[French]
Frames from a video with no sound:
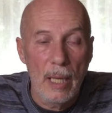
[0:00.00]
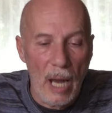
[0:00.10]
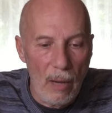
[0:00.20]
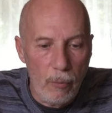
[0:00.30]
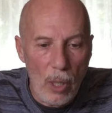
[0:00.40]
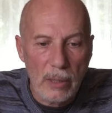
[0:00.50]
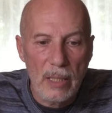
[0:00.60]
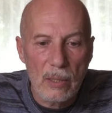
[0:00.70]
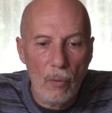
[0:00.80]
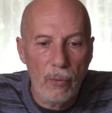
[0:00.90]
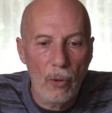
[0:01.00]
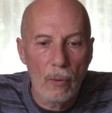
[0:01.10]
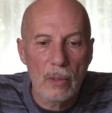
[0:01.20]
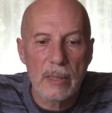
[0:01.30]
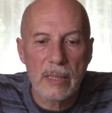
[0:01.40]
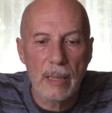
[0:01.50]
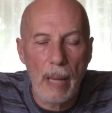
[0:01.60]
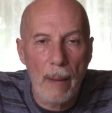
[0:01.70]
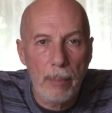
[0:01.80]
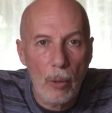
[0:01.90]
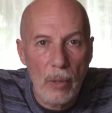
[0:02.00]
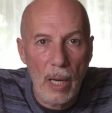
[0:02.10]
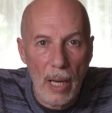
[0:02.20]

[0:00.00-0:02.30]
Avoir des enfants, c'est apprendre à